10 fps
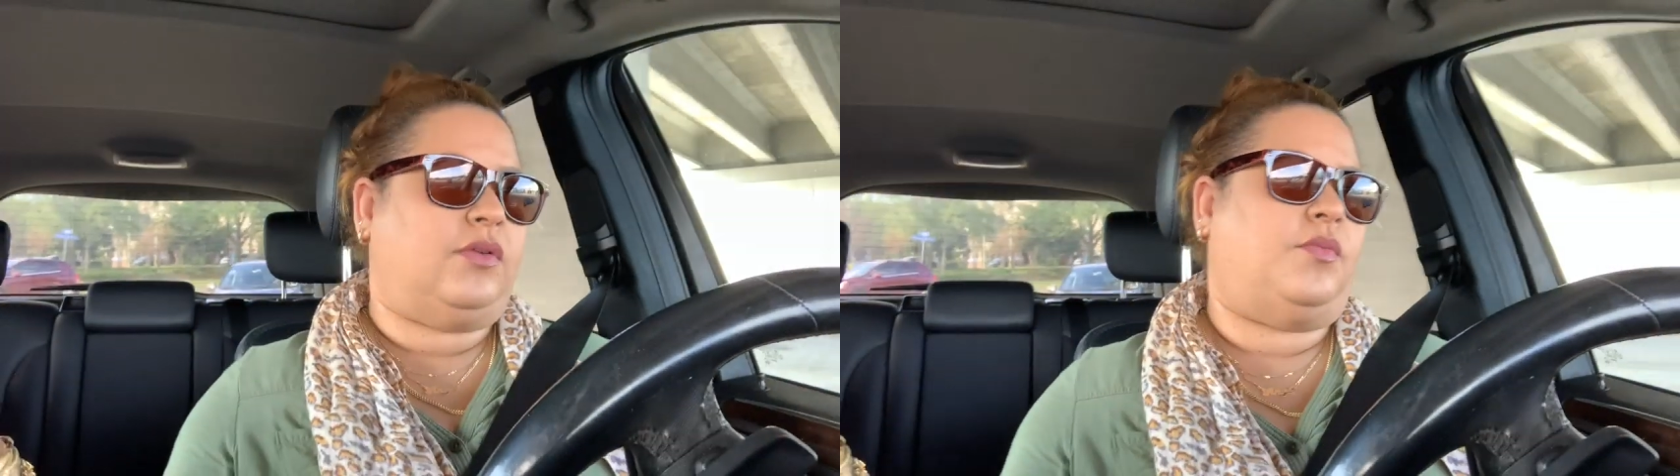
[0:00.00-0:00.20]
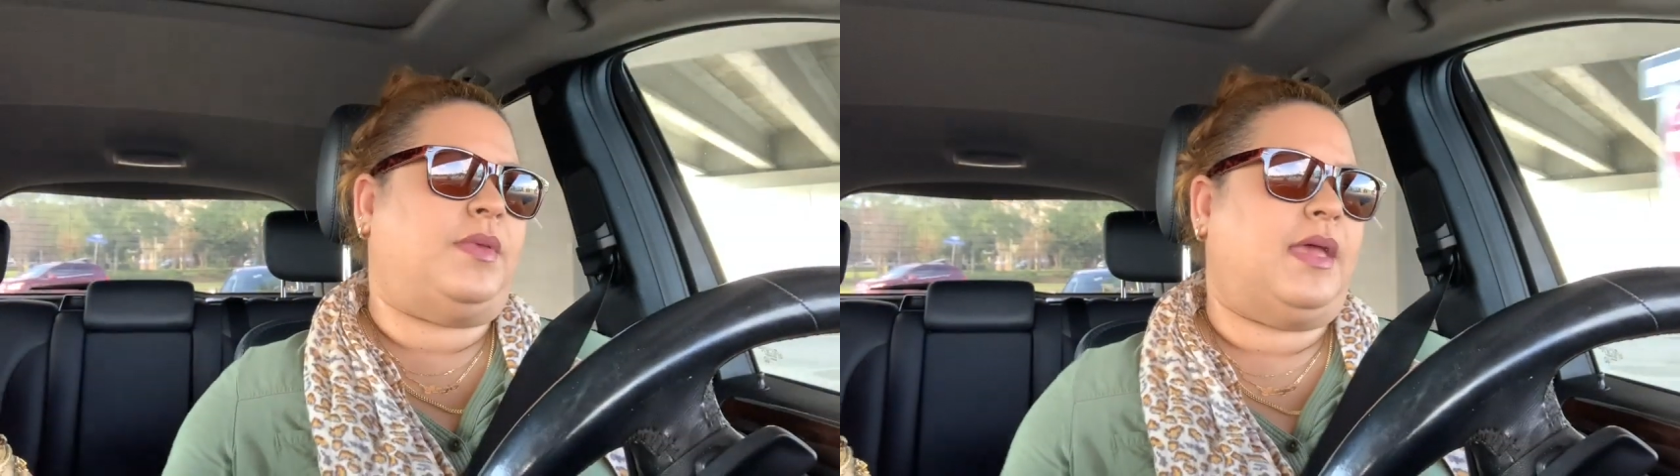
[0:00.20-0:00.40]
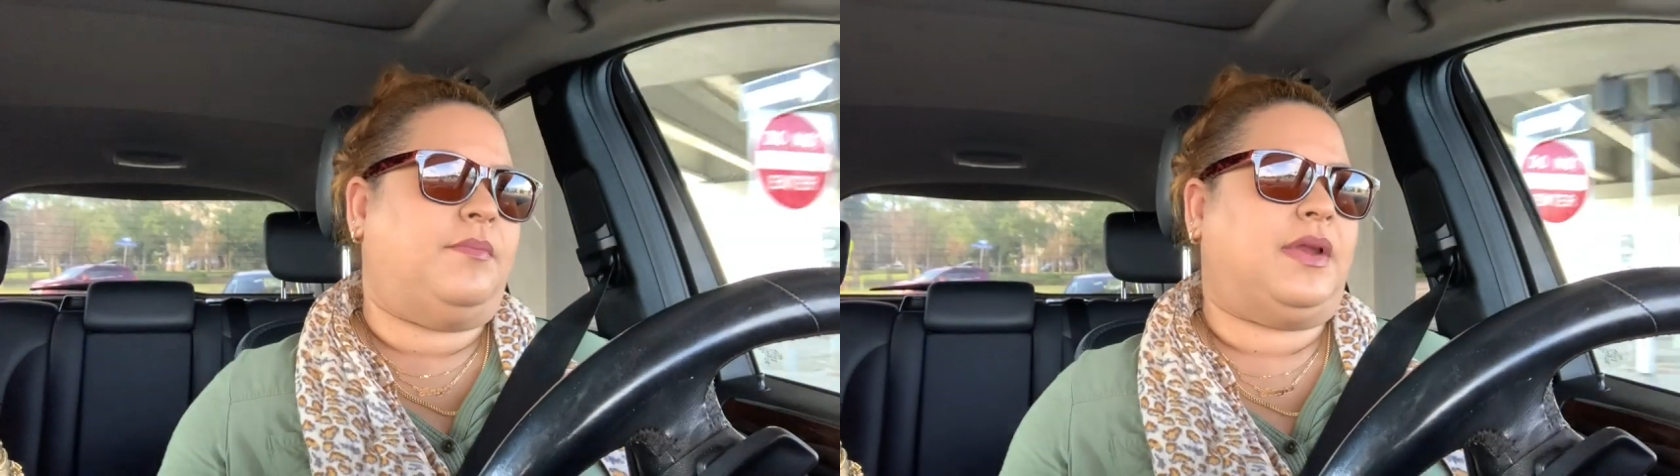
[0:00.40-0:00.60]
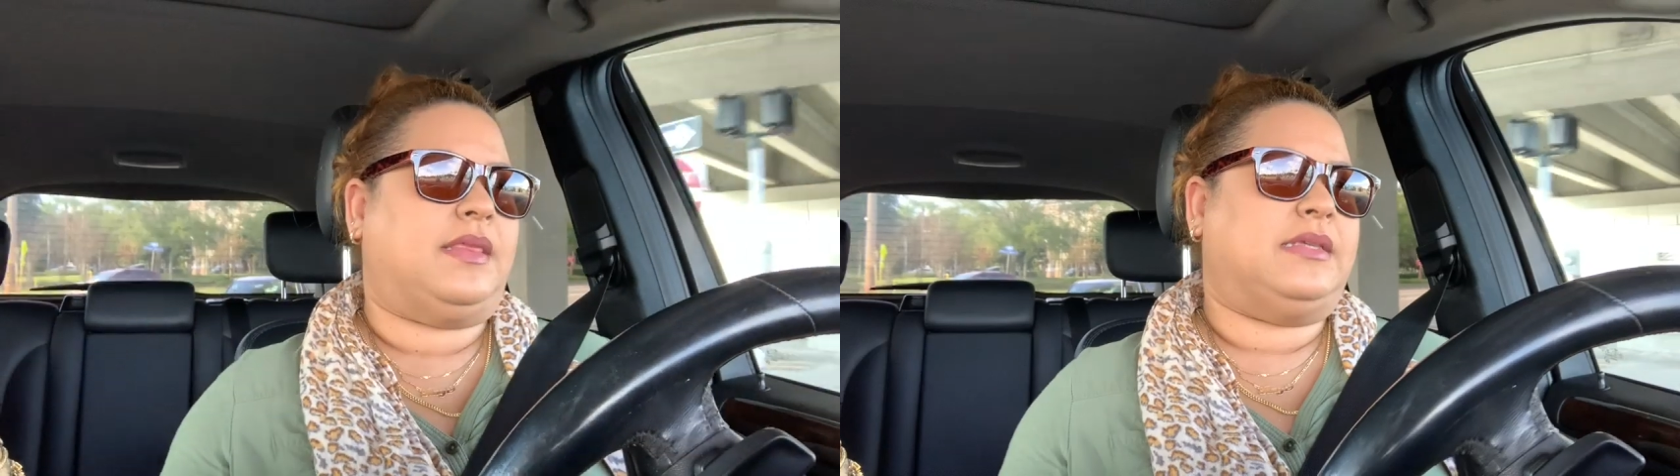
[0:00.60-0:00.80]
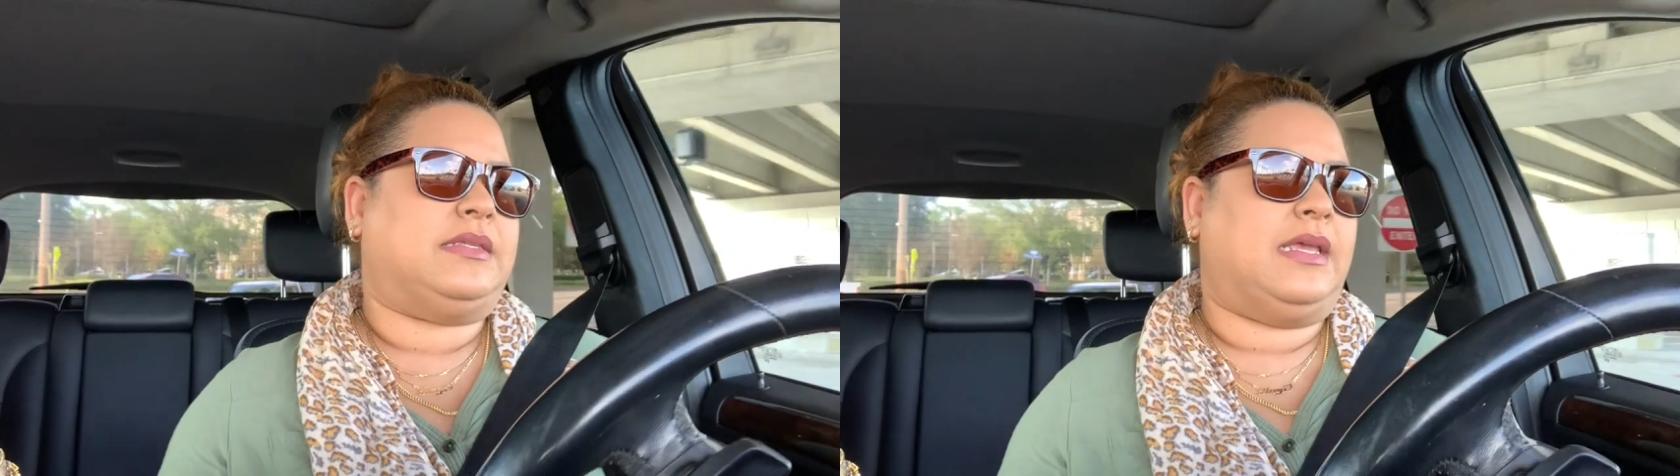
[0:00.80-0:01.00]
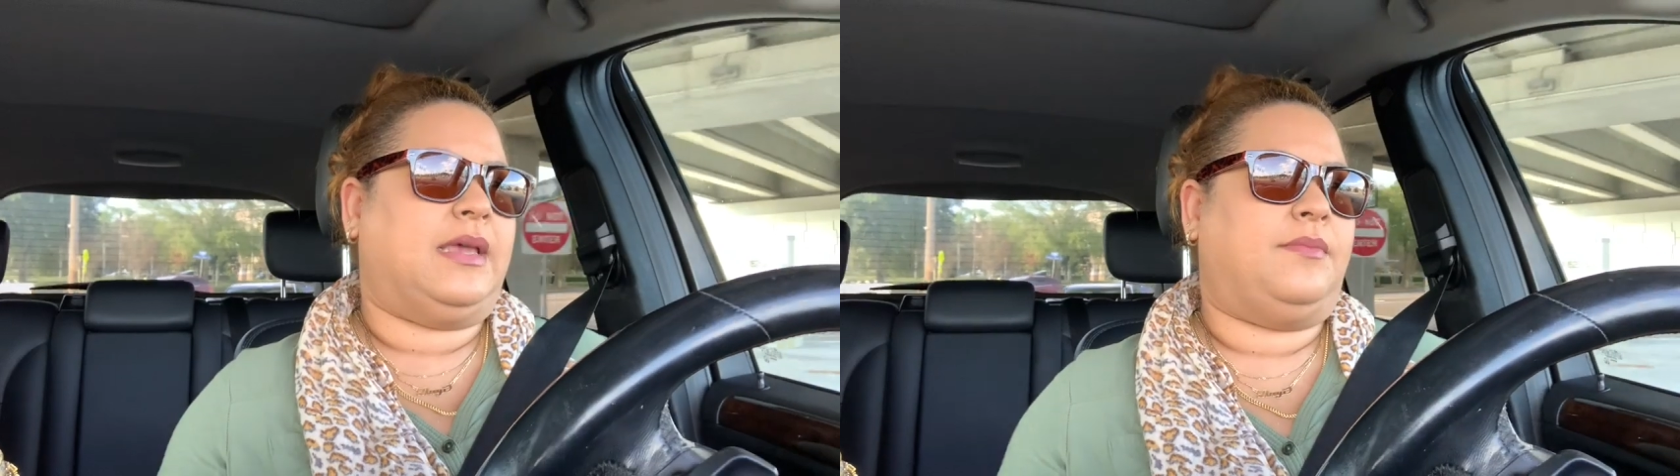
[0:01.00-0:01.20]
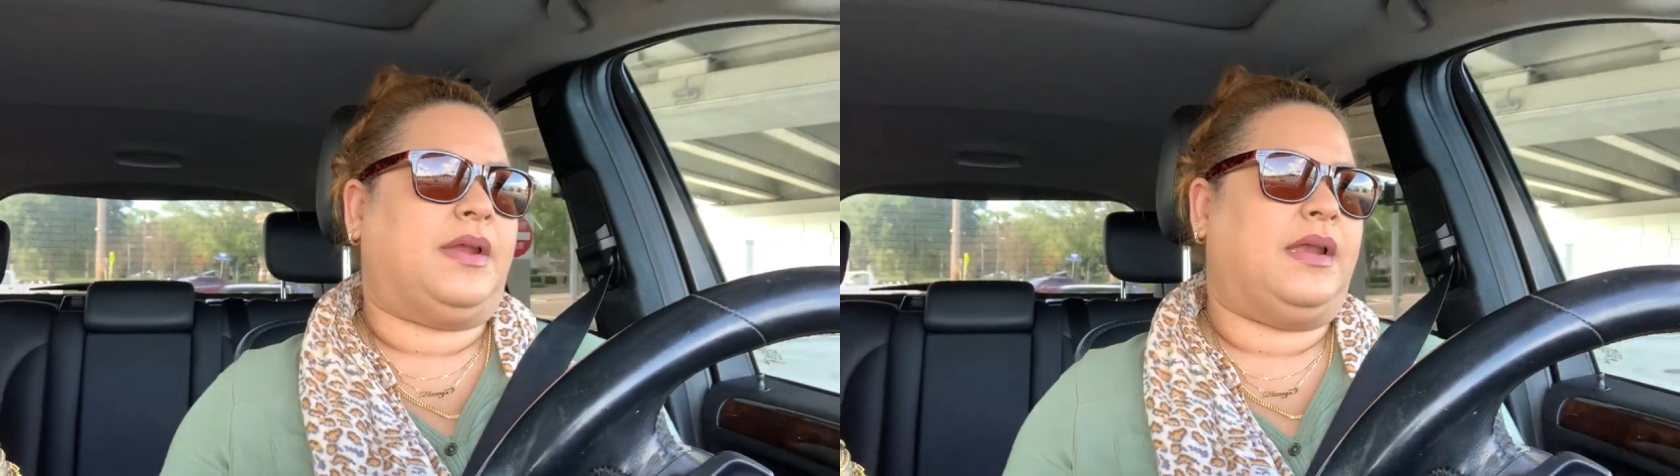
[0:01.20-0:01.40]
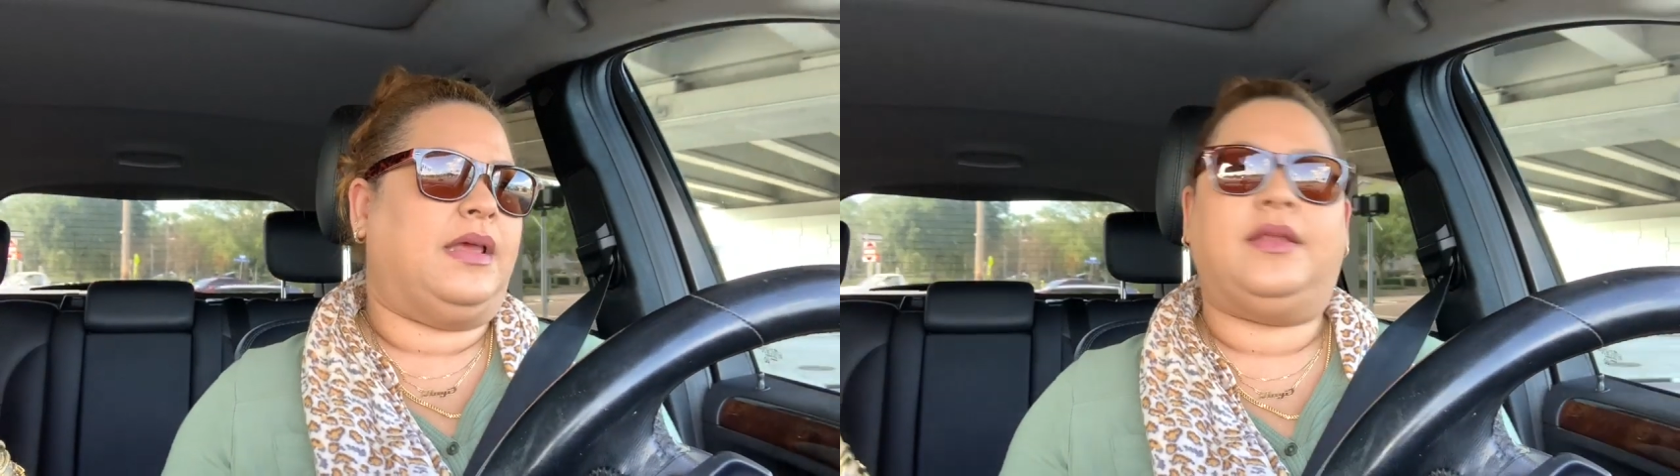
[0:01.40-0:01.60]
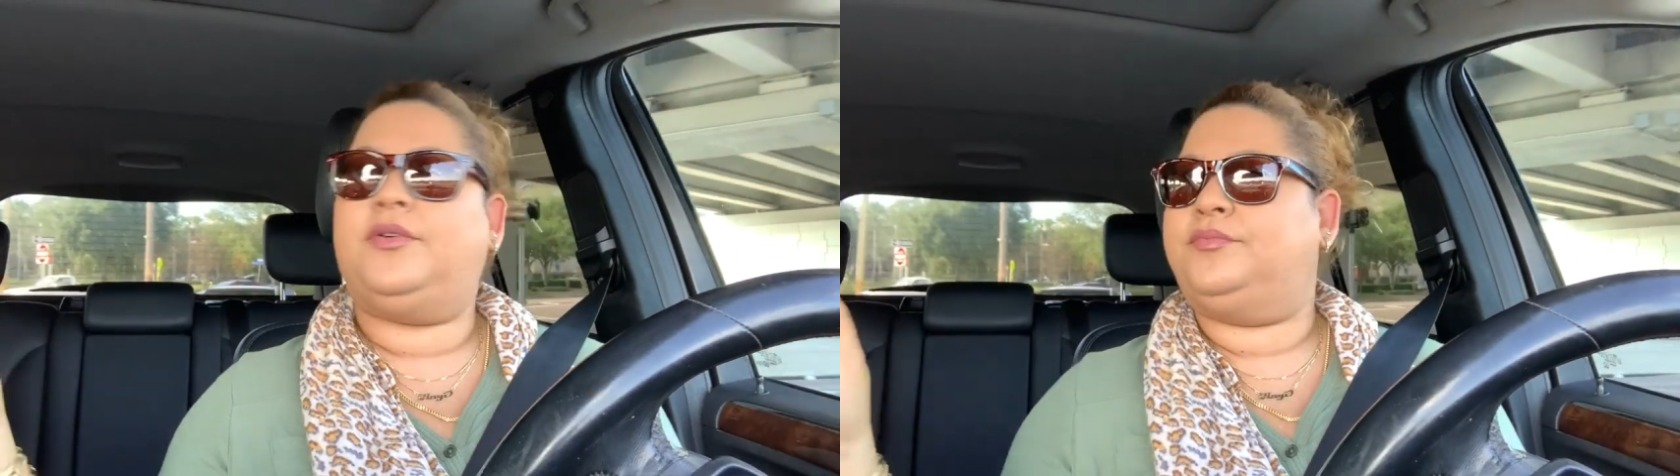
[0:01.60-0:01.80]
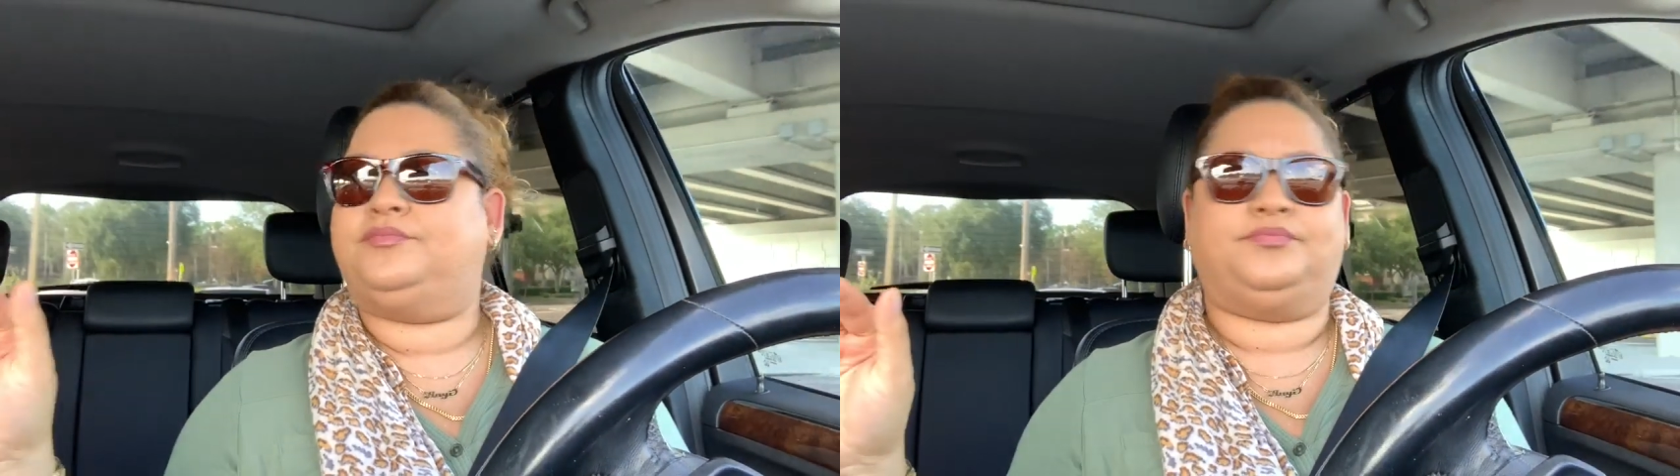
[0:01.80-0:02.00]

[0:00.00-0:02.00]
noviembre, diciembre, enero.